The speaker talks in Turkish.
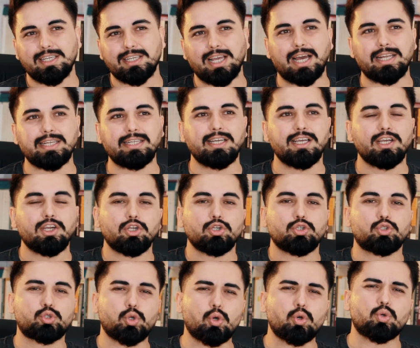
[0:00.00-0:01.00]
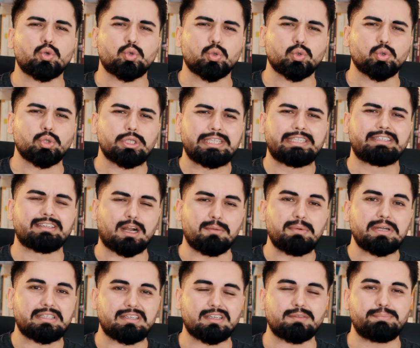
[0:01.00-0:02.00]
Yani çok
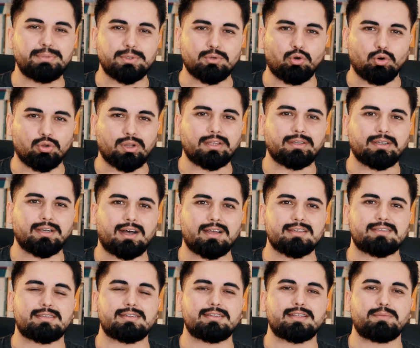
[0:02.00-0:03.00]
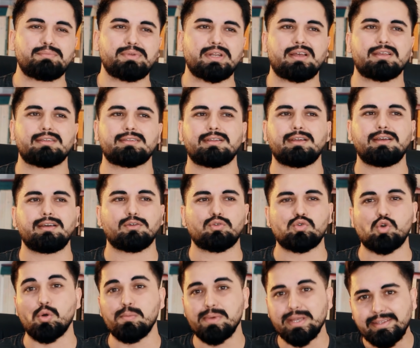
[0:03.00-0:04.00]
dramatik bir olayı aslında biraz
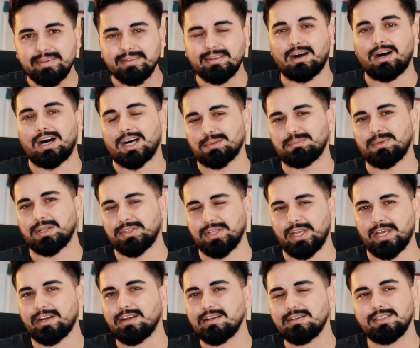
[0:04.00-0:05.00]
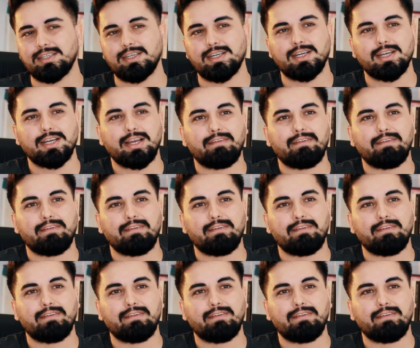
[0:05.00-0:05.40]
da komediyle harmanlayarak